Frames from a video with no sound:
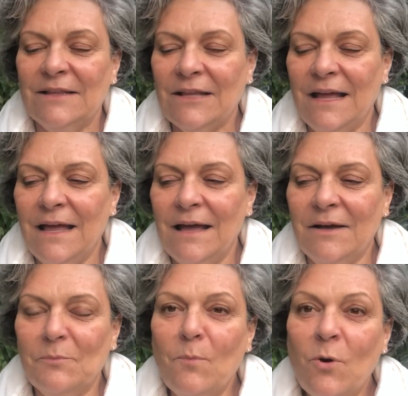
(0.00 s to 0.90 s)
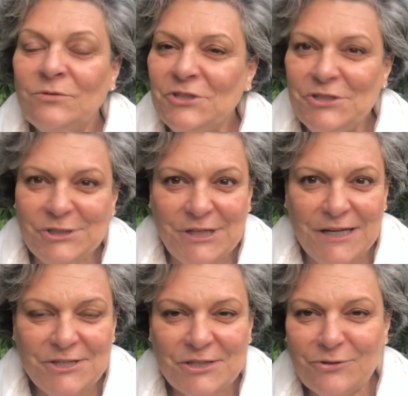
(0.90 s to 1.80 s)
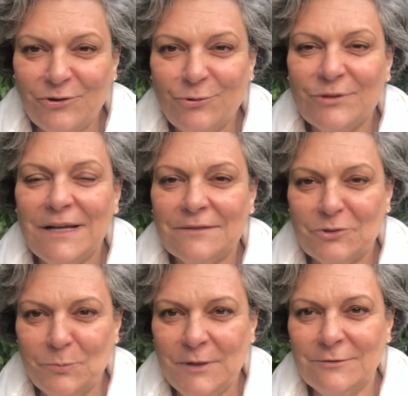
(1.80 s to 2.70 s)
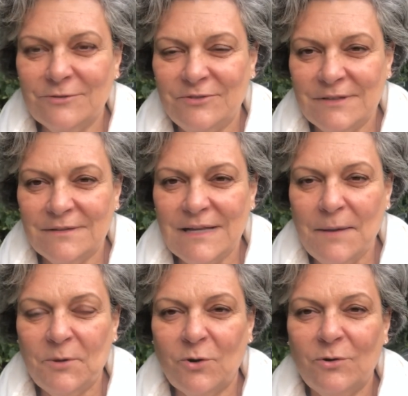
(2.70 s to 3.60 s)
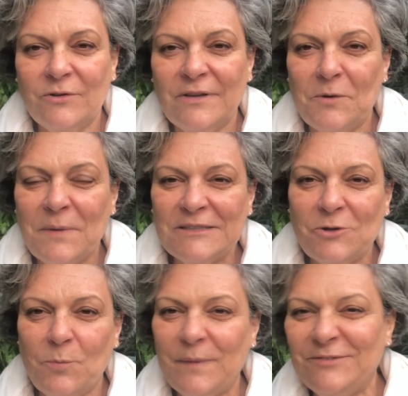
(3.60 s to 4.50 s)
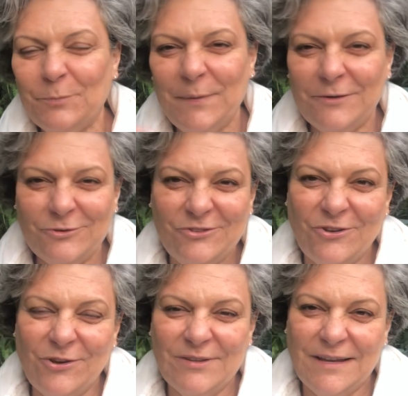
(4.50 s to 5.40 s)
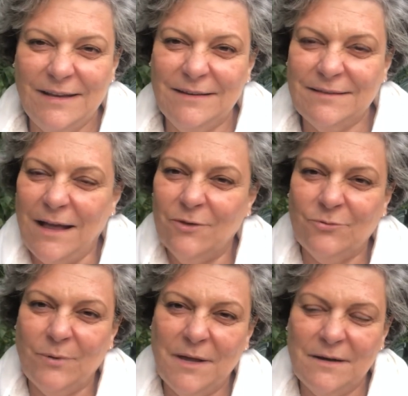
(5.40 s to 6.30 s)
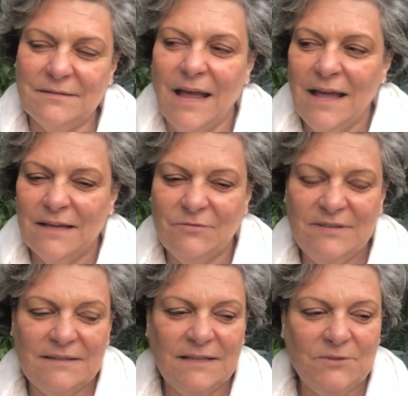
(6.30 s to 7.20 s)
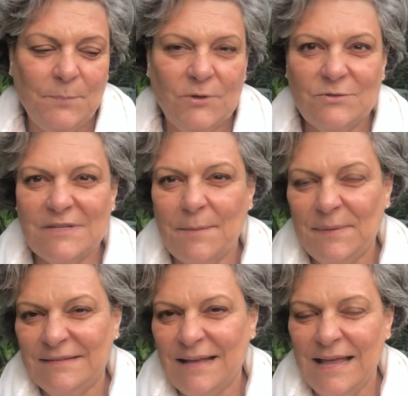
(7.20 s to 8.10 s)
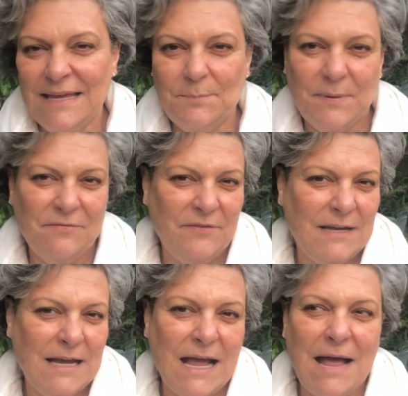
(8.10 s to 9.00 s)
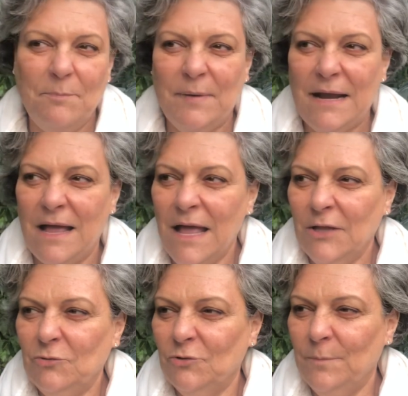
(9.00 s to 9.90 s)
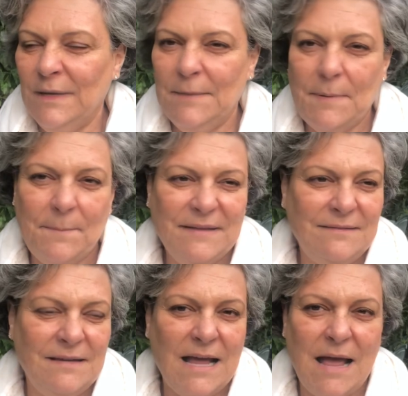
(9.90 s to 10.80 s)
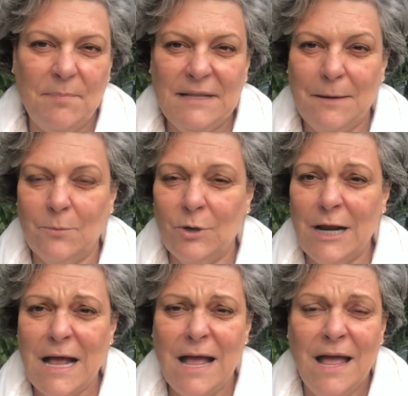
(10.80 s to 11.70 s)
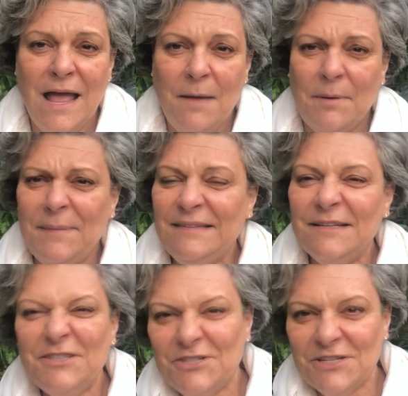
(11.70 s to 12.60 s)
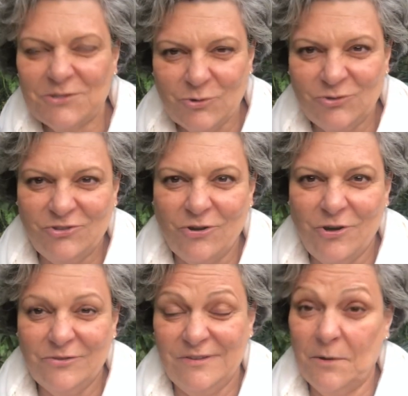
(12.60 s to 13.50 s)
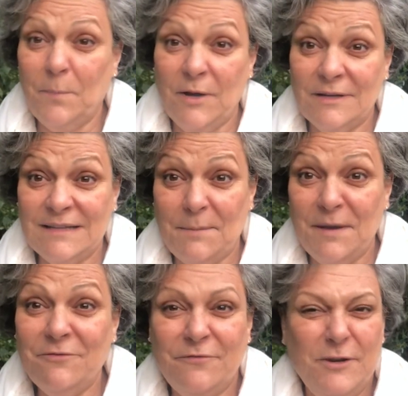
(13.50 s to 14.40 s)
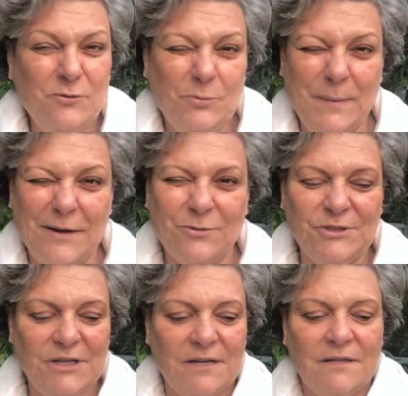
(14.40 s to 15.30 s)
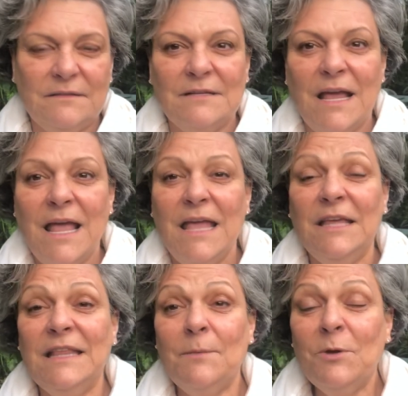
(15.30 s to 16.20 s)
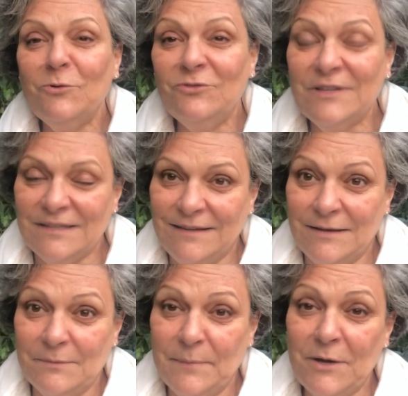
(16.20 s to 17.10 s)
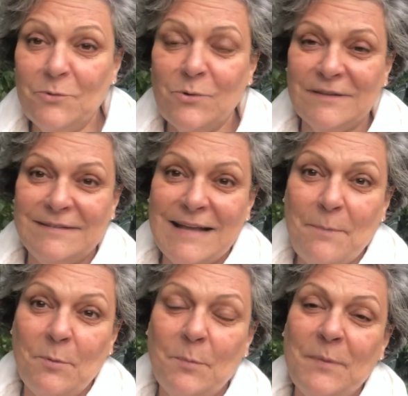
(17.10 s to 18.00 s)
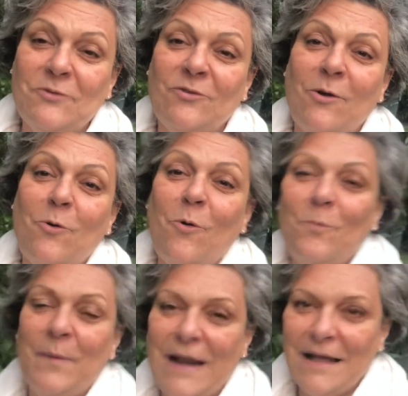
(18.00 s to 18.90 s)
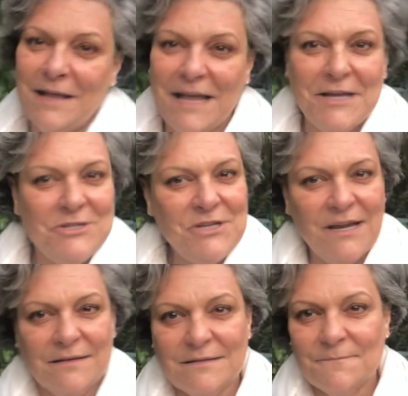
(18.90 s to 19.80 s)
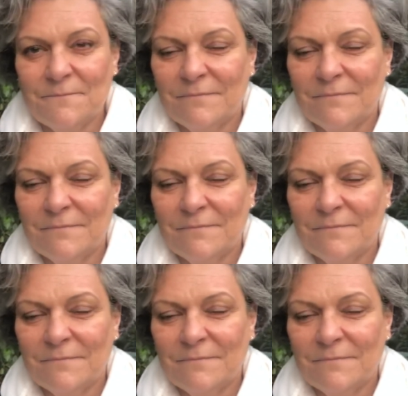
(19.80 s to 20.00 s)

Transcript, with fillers: é, um monte de gente entrou em contato comigo no celular, porque eu coloquei umas roupas super gostosas, aqueles housewares, que você tanto pode usar para sair, para ficar, para dormir, para passear, para namorar, para passar esses dias gostosos. Em São Paulo ainda está bem frio, super aconchegante. E dei meu, meu WhatsApp para o pessoal comprar. Gente,